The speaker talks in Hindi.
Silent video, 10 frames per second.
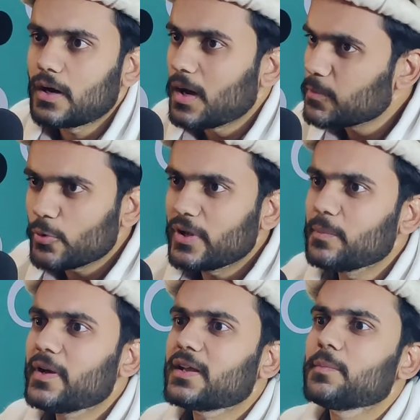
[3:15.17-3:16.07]
आपको
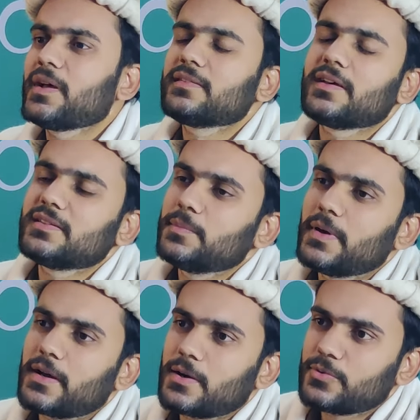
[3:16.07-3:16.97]
इल्म है कि मैं सियासी
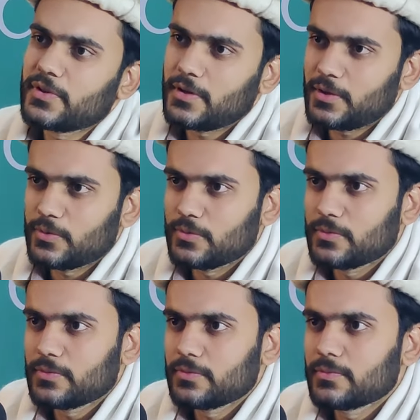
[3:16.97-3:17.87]
बैकग्राउंड से नहीं हूँ
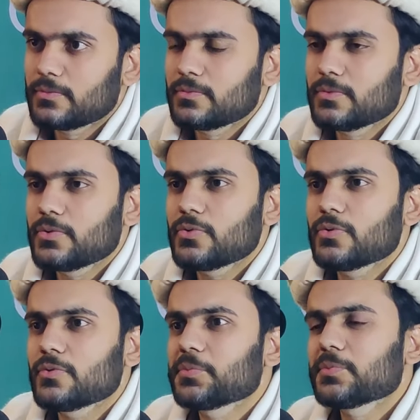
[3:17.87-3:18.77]
तो
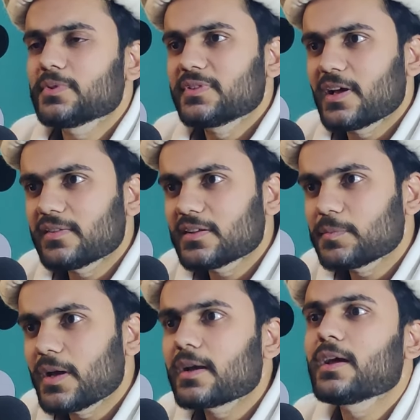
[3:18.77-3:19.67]
सियासत
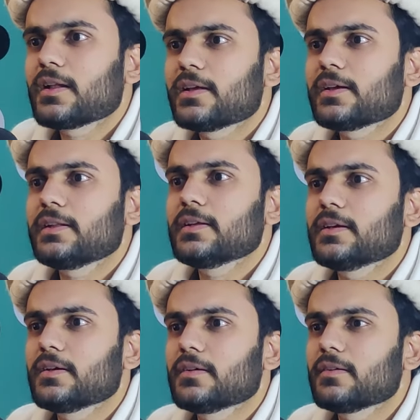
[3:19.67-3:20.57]
में आगे आने के लिए
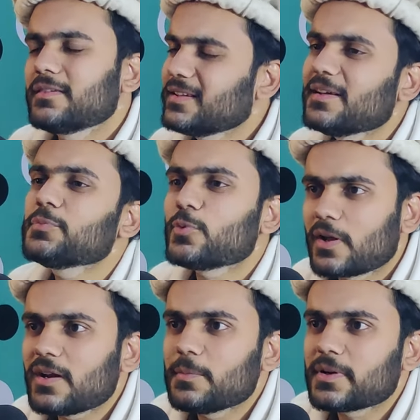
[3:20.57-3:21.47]
ये सब तो
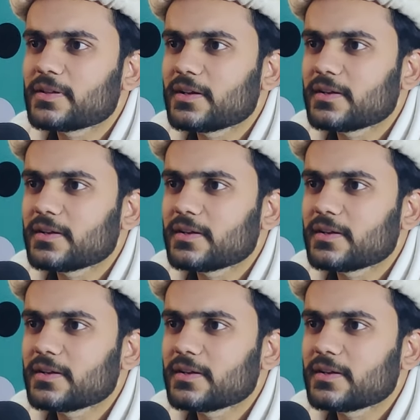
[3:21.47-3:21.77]
करना पड़ता है